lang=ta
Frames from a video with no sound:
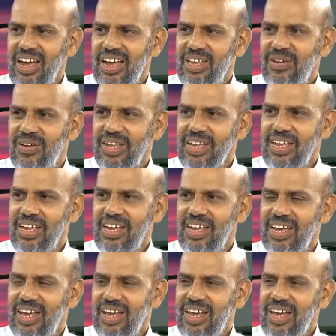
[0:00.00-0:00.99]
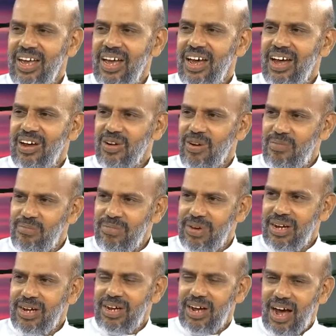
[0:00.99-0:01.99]
இது வந்து ரொம்ப
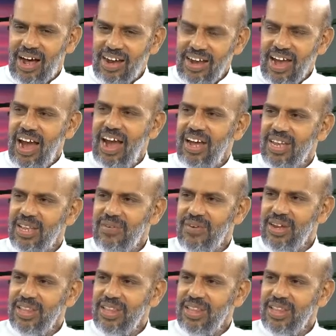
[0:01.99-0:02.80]
அநியாயத்தை